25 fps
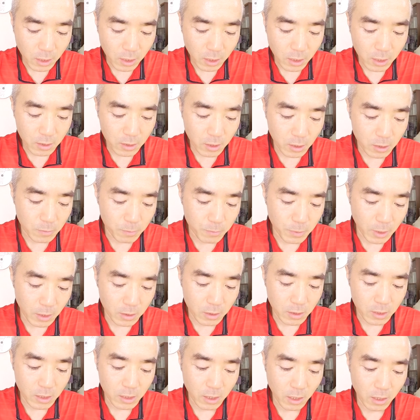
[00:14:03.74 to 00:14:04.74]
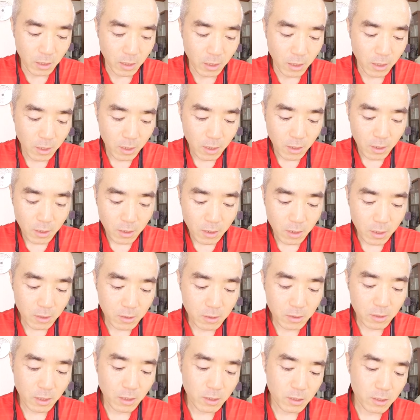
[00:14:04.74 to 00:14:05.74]
低血圧プラス2なんで、
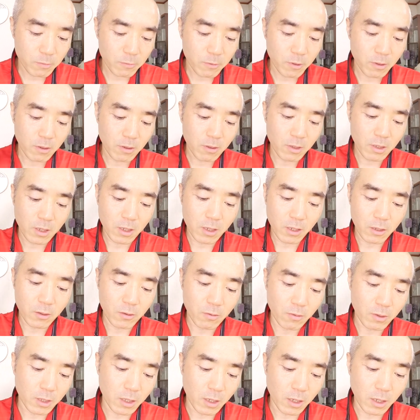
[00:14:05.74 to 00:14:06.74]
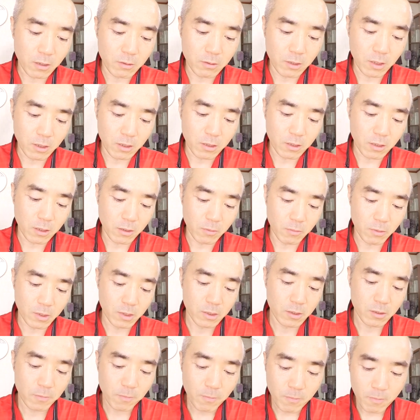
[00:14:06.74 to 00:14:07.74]
血圧もなんか今日は高くなっていま
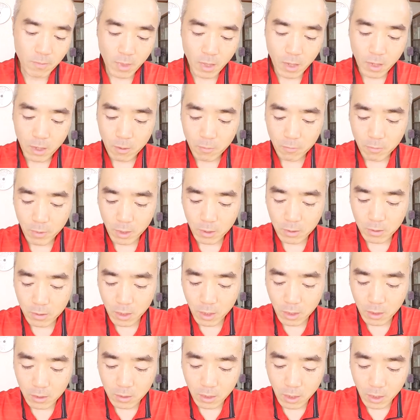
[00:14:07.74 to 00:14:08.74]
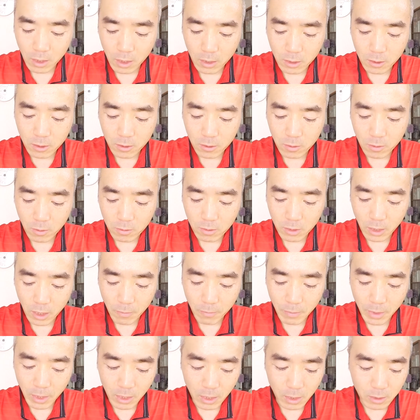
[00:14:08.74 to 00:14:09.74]
す。脈拍76
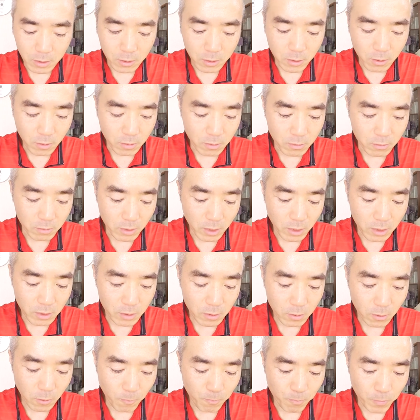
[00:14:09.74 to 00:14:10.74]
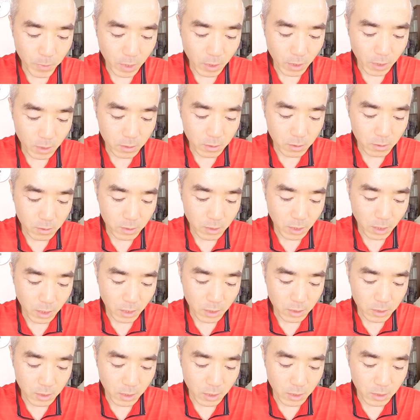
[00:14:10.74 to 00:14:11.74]
でマイナス4、ウエスト
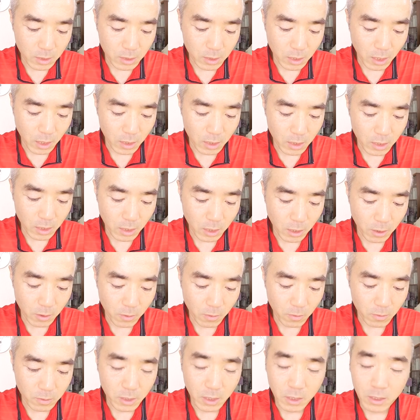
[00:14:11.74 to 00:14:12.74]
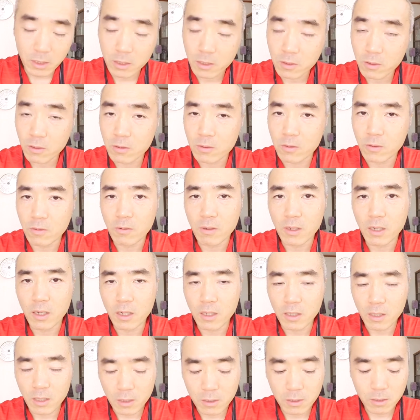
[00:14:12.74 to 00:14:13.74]
77センチで2.5センチの増
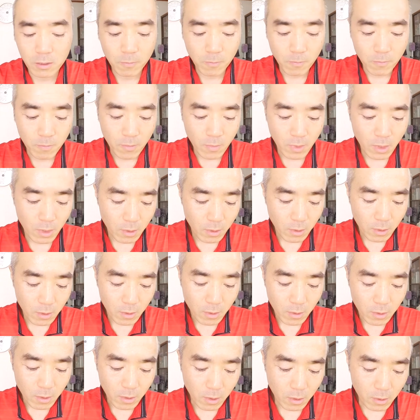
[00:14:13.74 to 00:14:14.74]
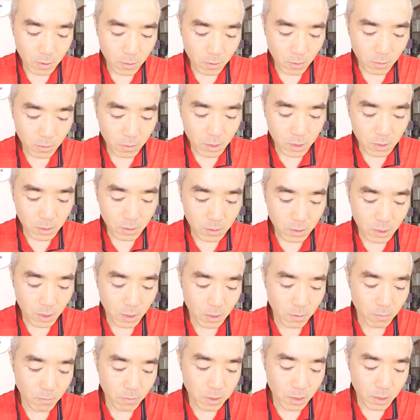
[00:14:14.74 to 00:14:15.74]
加です。で、今日の気づ
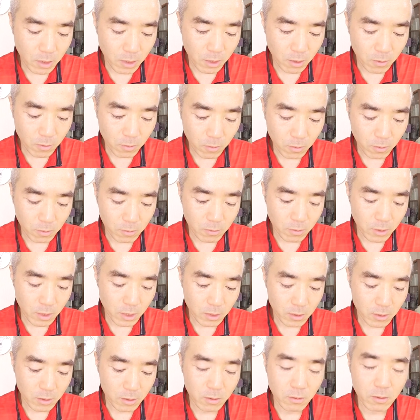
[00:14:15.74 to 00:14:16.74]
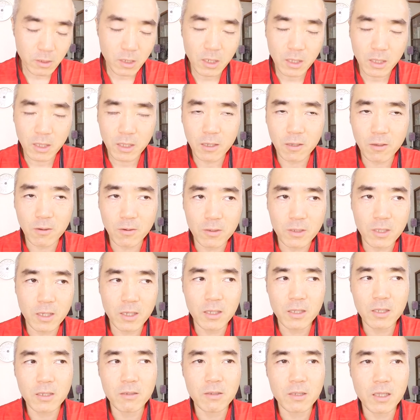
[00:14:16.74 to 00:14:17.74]
き、このウエスト2.5
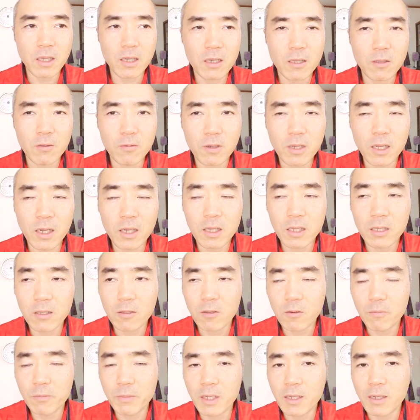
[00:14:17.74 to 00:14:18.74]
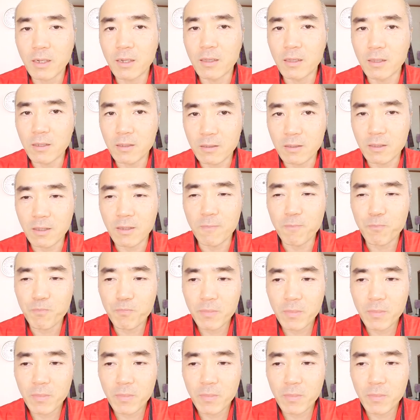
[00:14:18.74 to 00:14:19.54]
センチはさっきの柿とみかんですね。